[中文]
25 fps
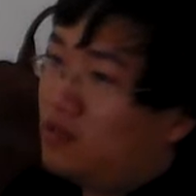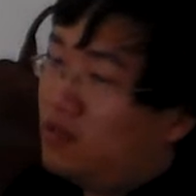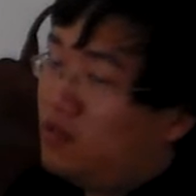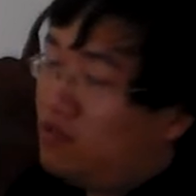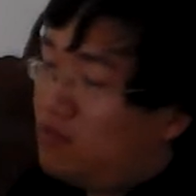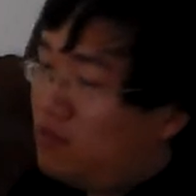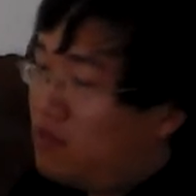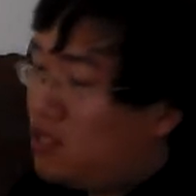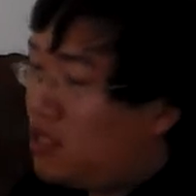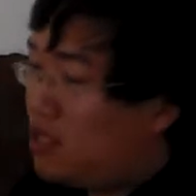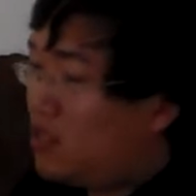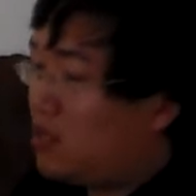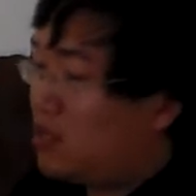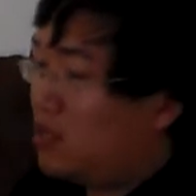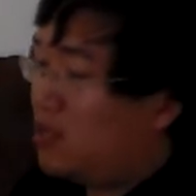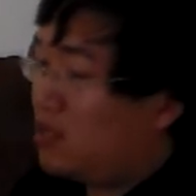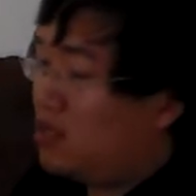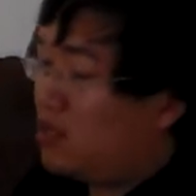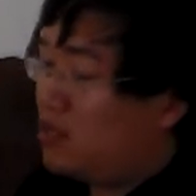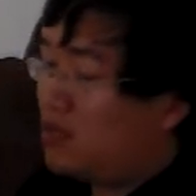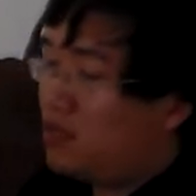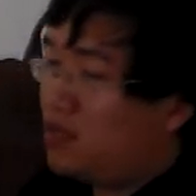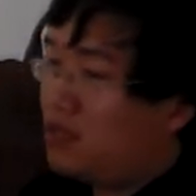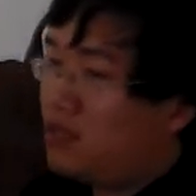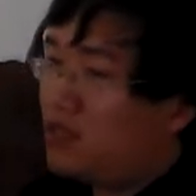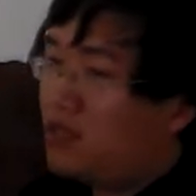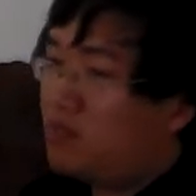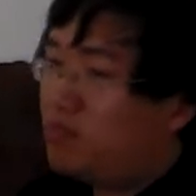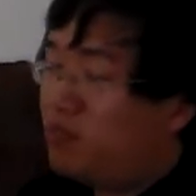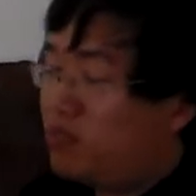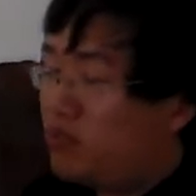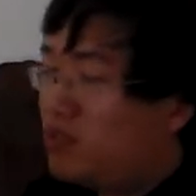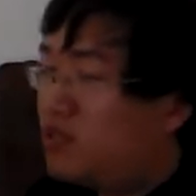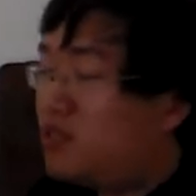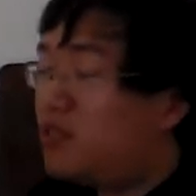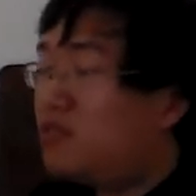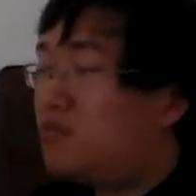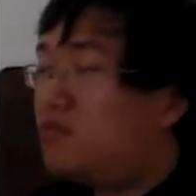居静，这
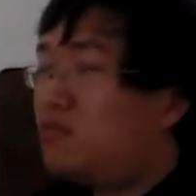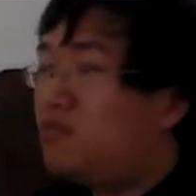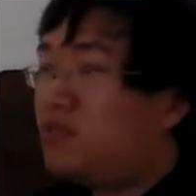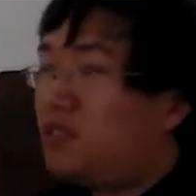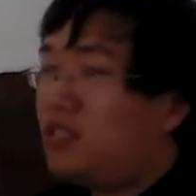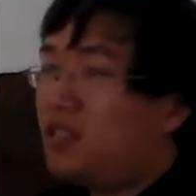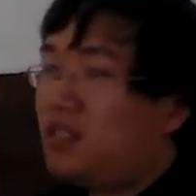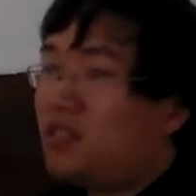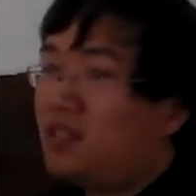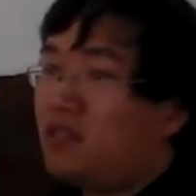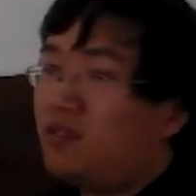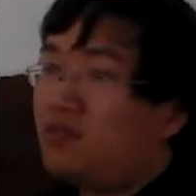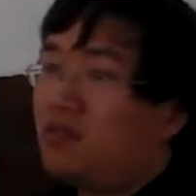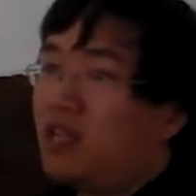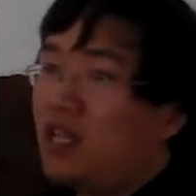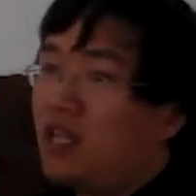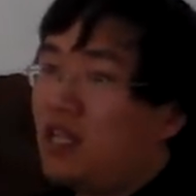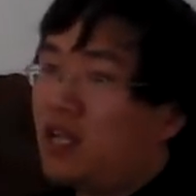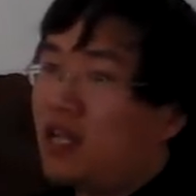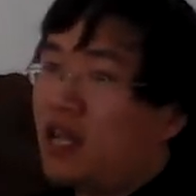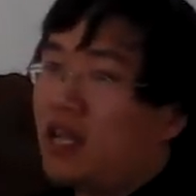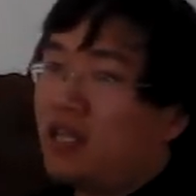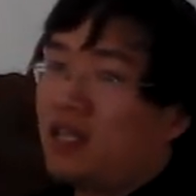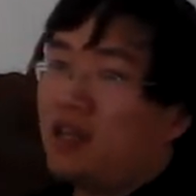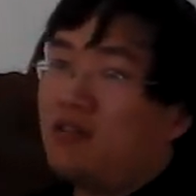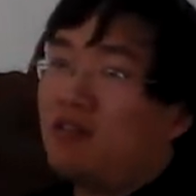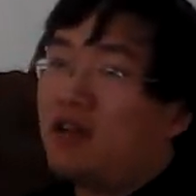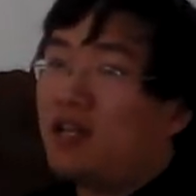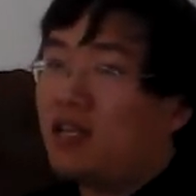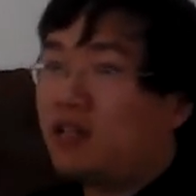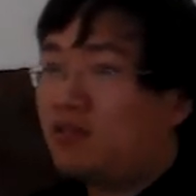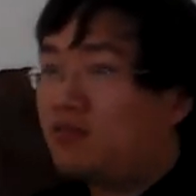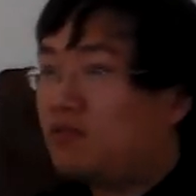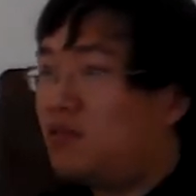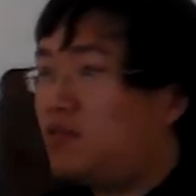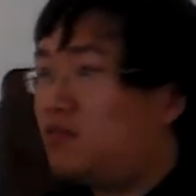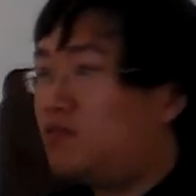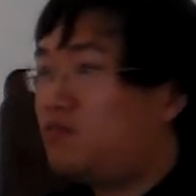不是朱熹提出来的概念。我刚
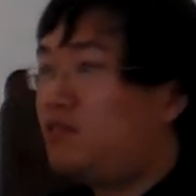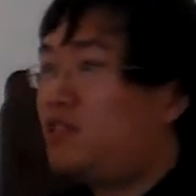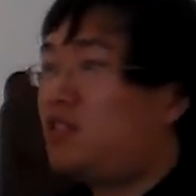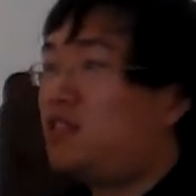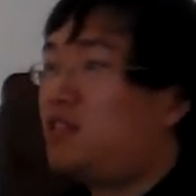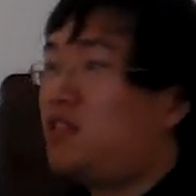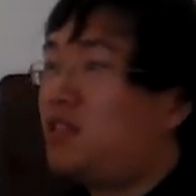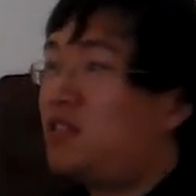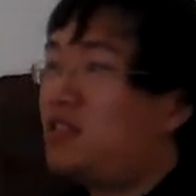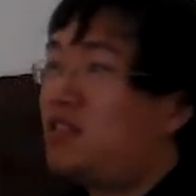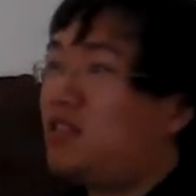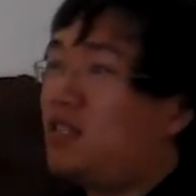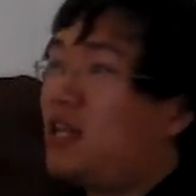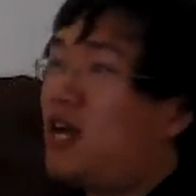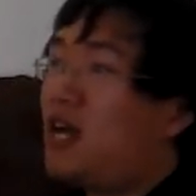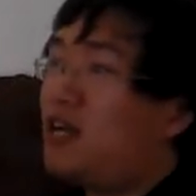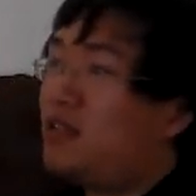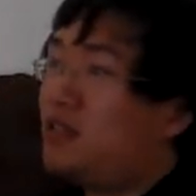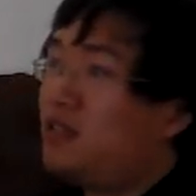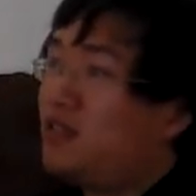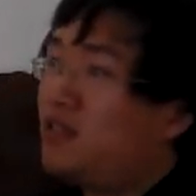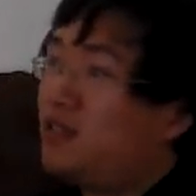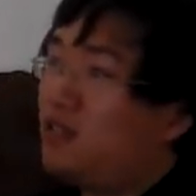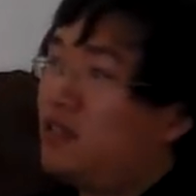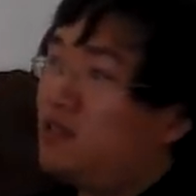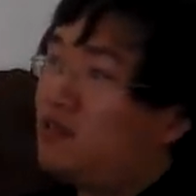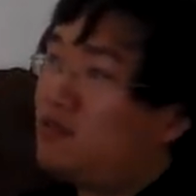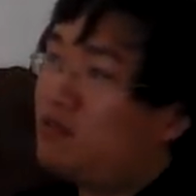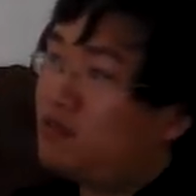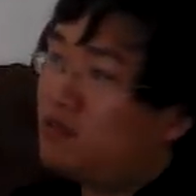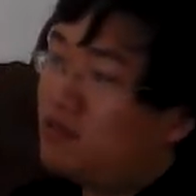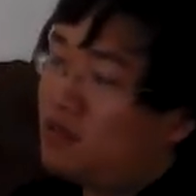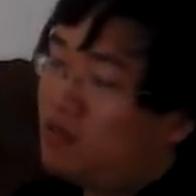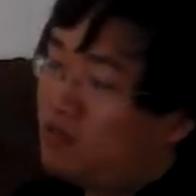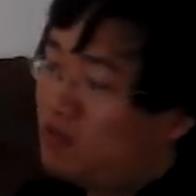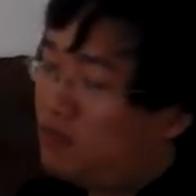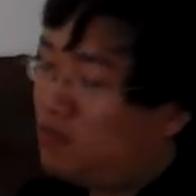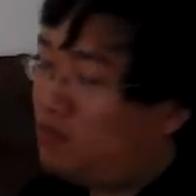才说朱熹是个集大成者，
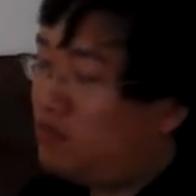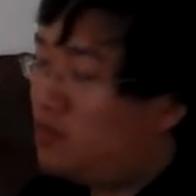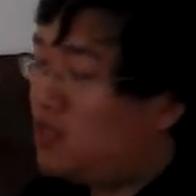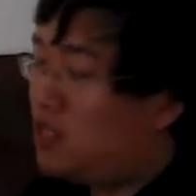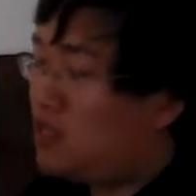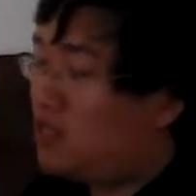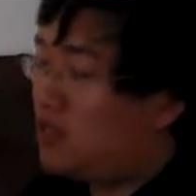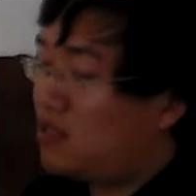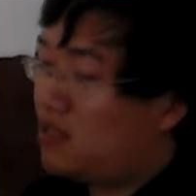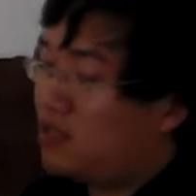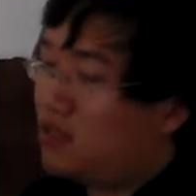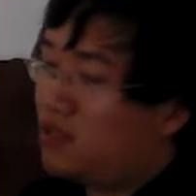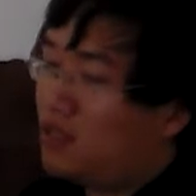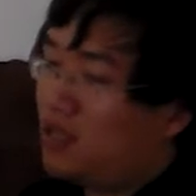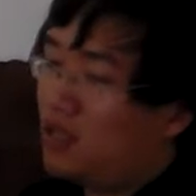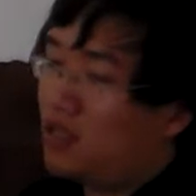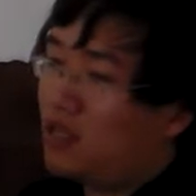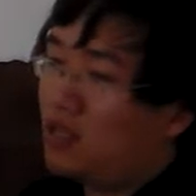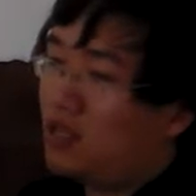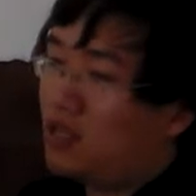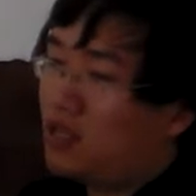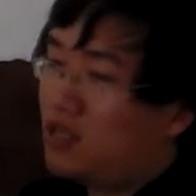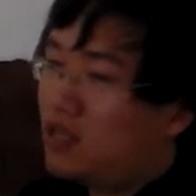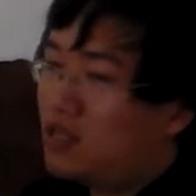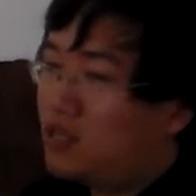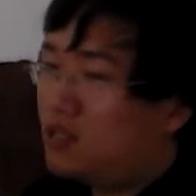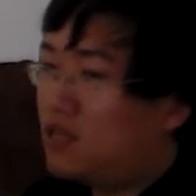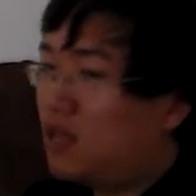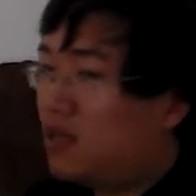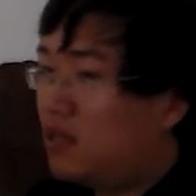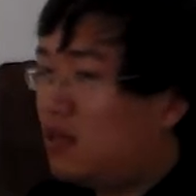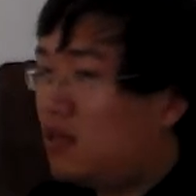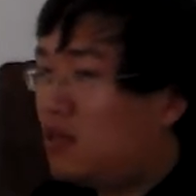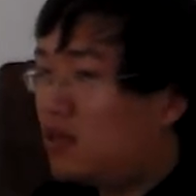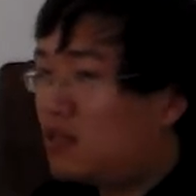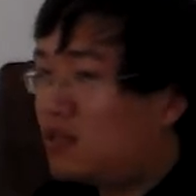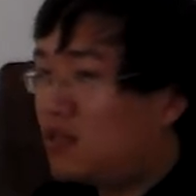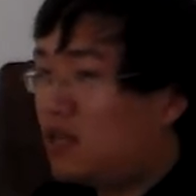居静是这个
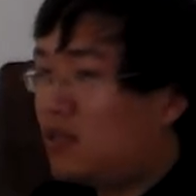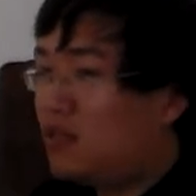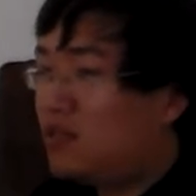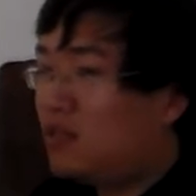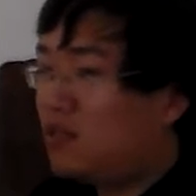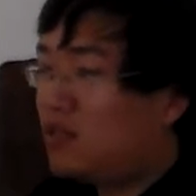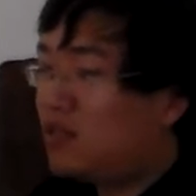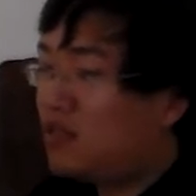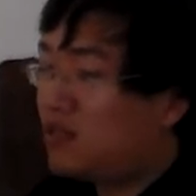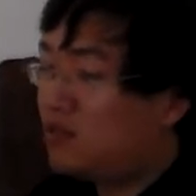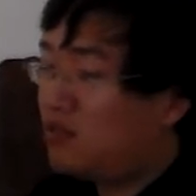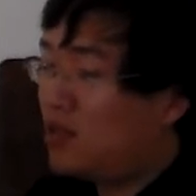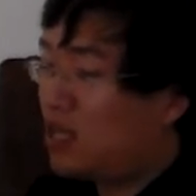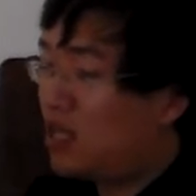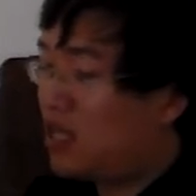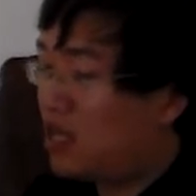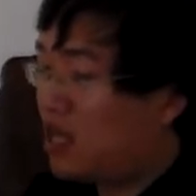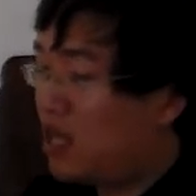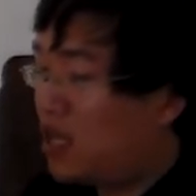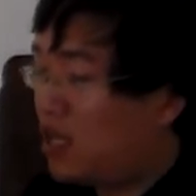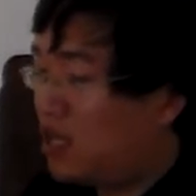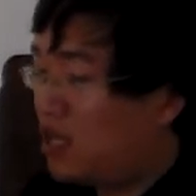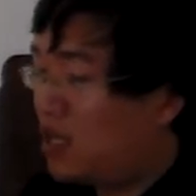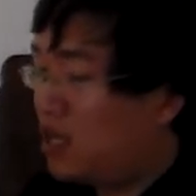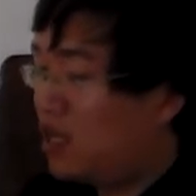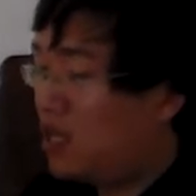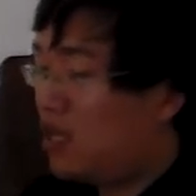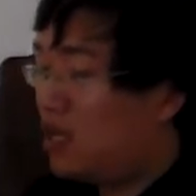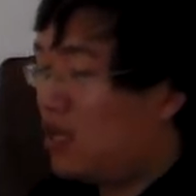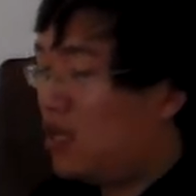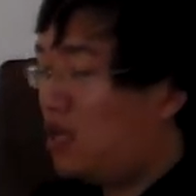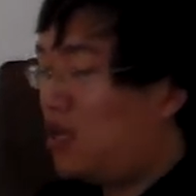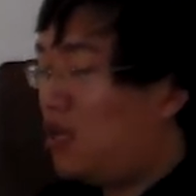陈陈颐提出来的概念。